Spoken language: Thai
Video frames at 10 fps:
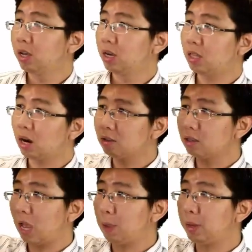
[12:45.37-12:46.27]
คือถ้าเราจะ
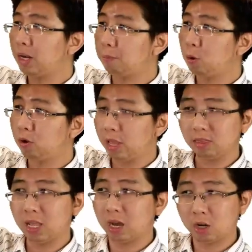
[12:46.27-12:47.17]
ใช้เป็น W net
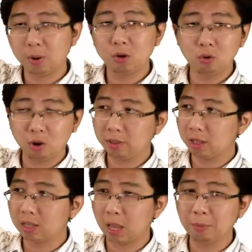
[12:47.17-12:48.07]
เนี่ยก็ต้องไปดูนะว่า
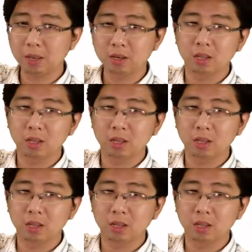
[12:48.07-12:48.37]
จะใช้เป็น